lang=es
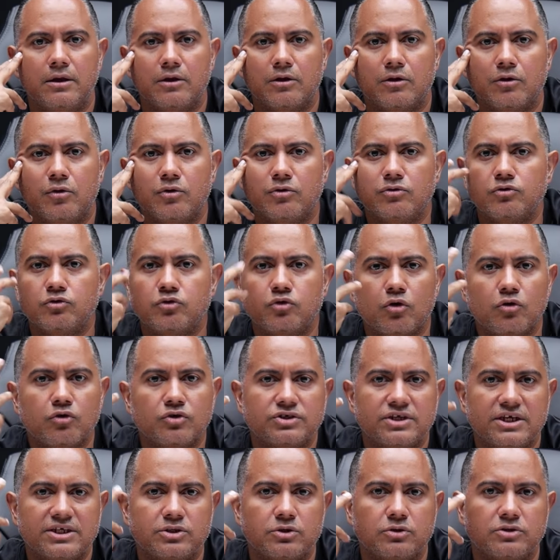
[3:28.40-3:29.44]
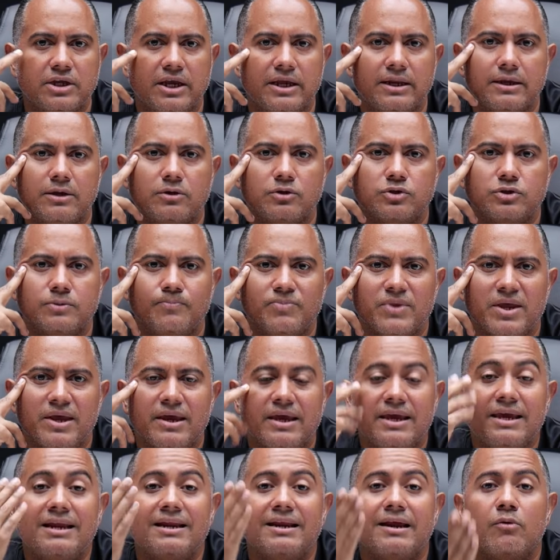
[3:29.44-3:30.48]
con todos esos géneros.
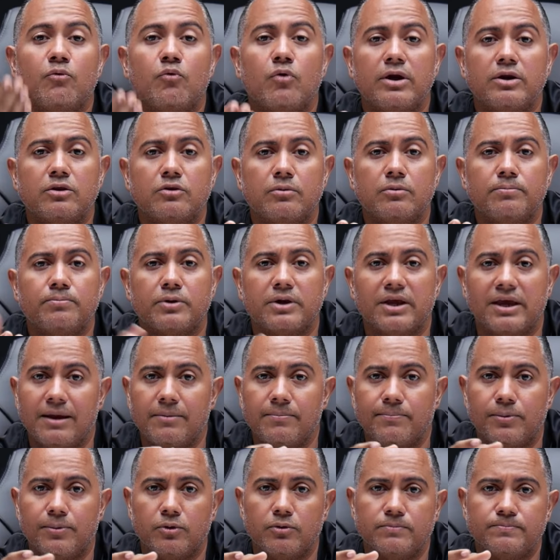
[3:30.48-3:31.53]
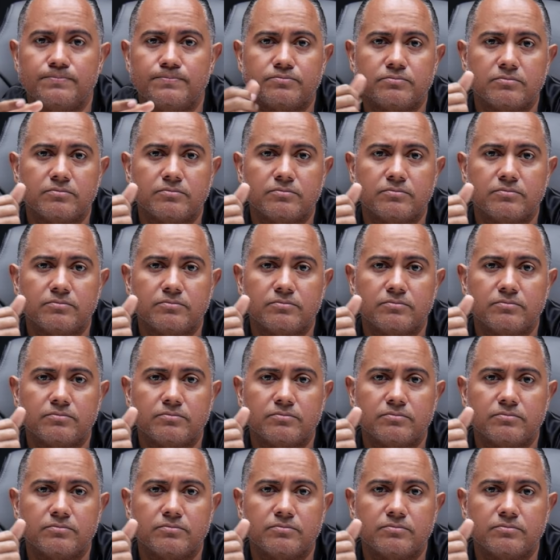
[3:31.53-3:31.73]
Y recuerdo, por ejemplo,